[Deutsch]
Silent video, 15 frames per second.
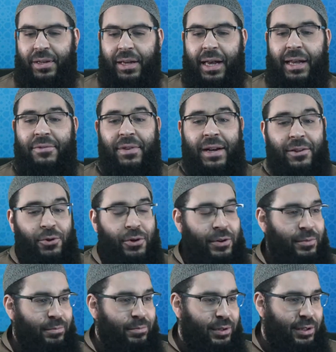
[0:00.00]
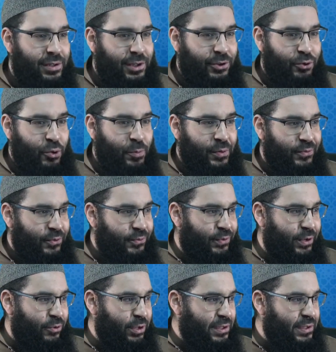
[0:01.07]
Er war doch mit dieser Truppe von
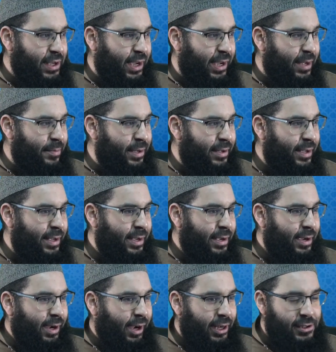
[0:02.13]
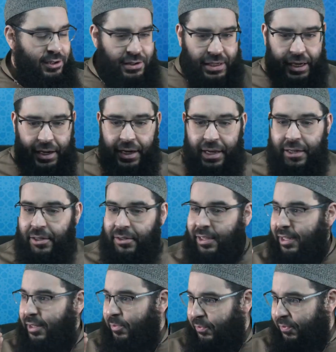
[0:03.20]
400 Sahaba, als es geregnet
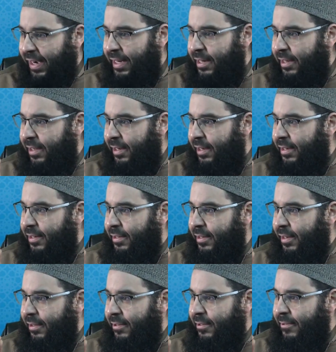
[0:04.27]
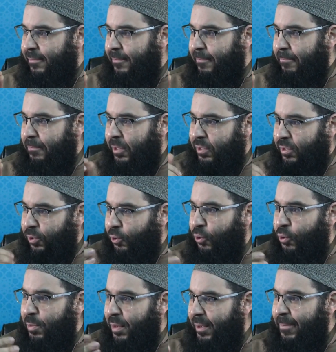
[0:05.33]
hat, Pfeile geregnet hat, als die
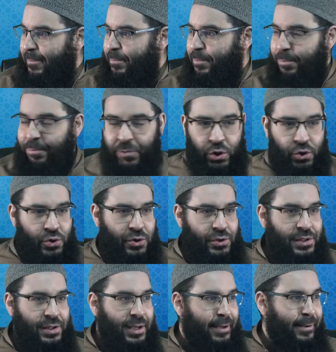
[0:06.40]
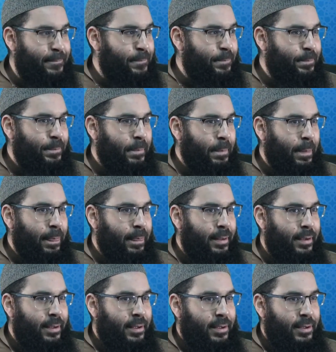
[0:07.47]
Römer geschossen haben
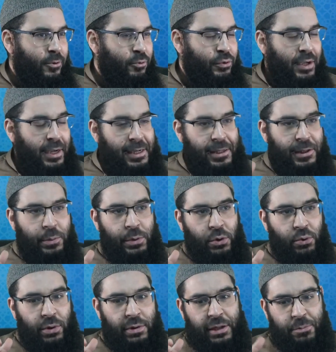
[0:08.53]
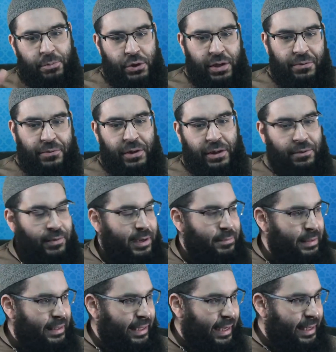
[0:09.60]
und Khalid ibn al-Walid beschäftigt war
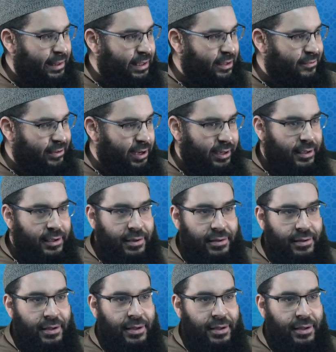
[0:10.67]
mit der anderen Flanke.